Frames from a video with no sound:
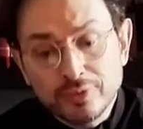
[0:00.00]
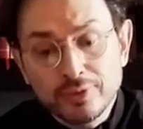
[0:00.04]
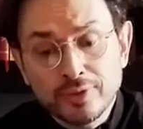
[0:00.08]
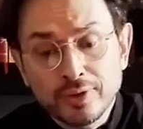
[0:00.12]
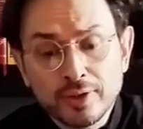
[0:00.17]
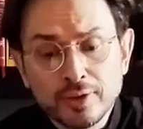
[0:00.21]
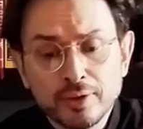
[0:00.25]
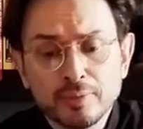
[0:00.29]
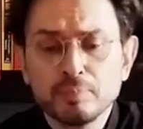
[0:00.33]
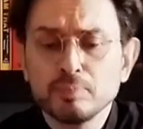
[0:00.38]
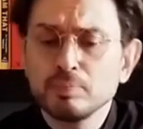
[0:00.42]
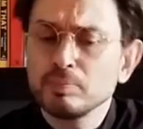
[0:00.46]

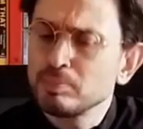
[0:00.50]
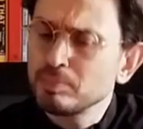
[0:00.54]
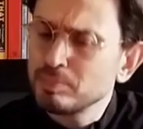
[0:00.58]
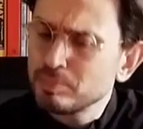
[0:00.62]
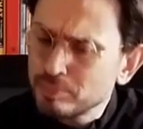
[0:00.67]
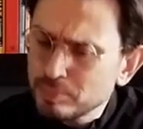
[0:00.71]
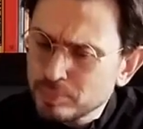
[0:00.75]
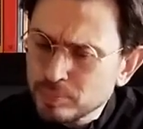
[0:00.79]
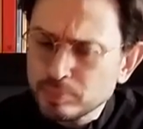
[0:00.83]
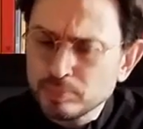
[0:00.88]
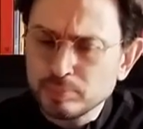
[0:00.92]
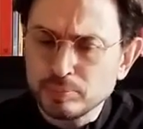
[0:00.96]
tes
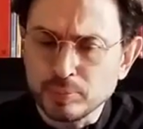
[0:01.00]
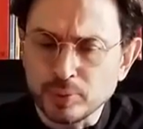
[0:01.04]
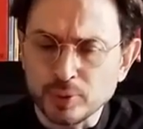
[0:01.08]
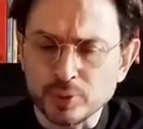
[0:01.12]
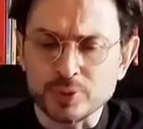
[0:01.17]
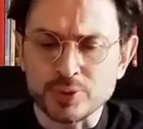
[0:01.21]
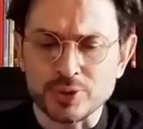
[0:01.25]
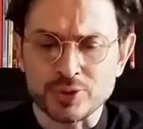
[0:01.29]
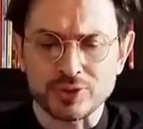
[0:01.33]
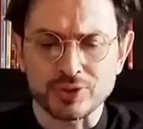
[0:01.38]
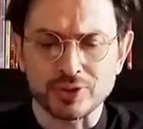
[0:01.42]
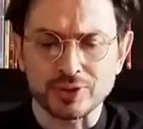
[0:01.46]

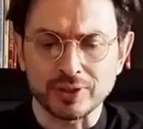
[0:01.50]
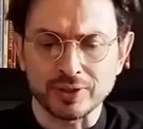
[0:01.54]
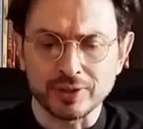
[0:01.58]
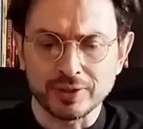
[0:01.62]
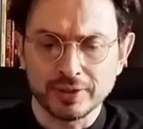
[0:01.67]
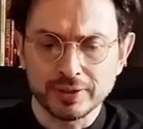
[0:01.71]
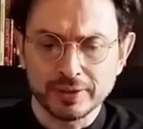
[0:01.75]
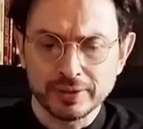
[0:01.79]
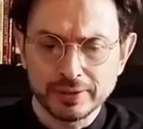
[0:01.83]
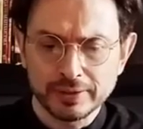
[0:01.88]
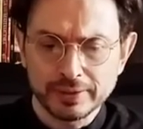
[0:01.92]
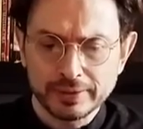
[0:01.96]
pensées
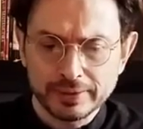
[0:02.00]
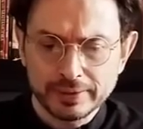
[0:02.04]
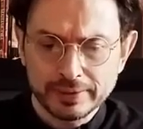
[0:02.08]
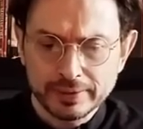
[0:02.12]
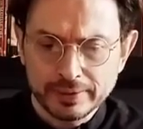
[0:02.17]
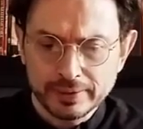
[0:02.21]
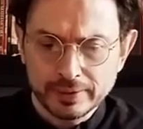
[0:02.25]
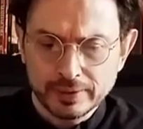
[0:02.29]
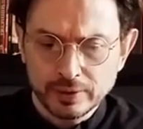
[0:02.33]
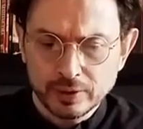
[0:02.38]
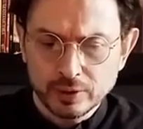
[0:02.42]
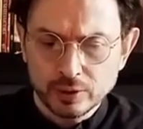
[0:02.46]

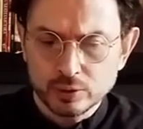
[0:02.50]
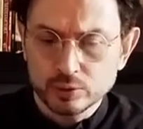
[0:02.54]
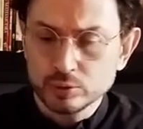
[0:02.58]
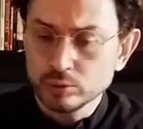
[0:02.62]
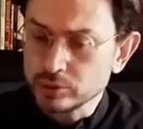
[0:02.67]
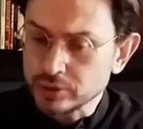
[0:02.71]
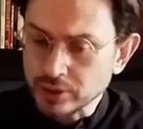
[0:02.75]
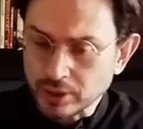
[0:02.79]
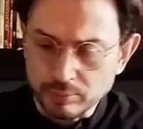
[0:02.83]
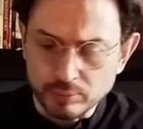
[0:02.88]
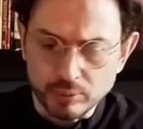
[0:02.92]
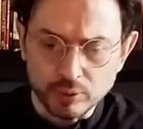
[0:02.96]

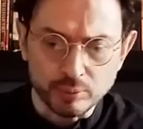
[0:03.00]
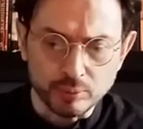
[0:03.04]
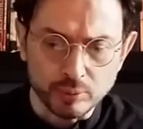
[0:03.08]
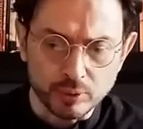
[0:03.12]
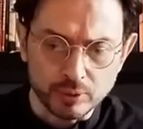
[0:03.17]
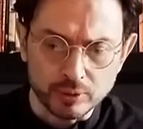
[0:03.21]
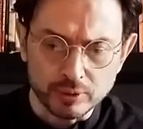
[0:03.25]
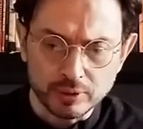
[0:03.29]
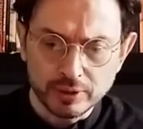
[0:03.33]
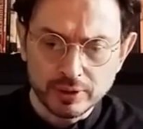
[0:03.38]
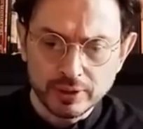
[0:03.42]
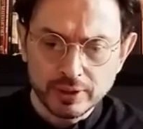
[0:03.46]
tout
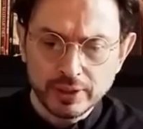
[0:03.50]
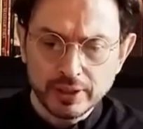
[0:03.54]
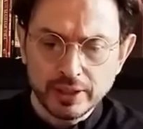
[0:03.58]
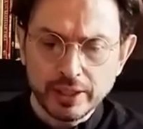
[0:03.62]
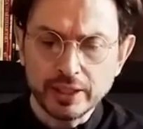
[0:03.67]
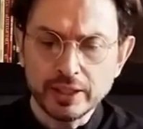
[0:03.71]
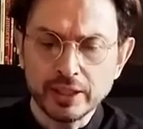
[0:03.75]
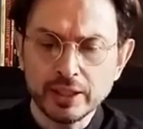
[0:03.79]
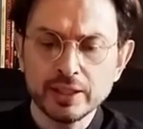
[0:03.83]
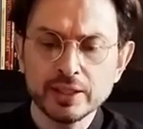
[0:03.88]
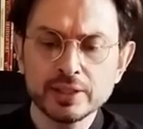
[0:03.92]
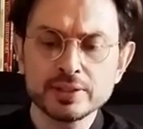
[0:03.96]
simplement,
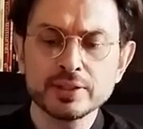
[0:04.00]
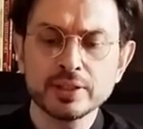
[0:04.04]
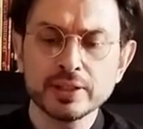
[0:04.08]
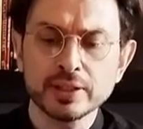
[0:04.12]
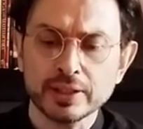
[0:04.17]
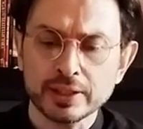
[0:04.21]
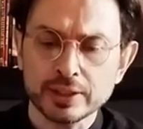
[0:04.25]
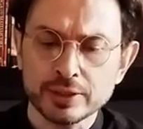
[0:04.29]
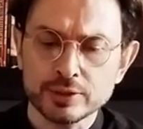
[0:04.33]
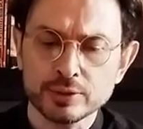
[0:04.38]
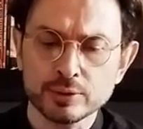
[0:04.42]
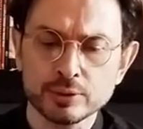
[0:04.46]
et les laisser
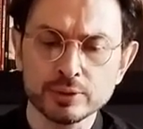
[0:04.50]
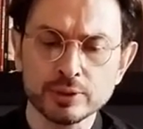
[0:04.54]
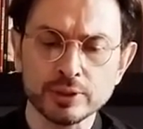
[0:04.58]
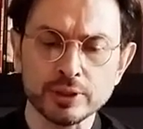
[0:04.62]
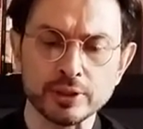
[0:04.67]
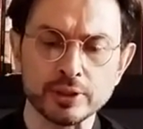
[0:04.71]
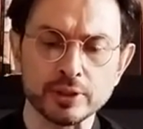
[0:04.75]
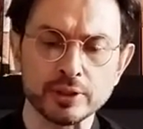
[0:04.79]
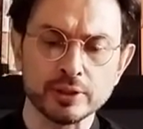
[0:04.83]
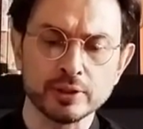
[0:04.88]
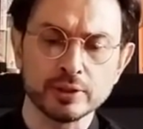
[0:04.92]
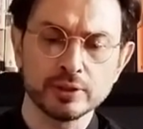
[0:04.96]

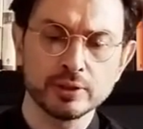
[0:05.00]
résonner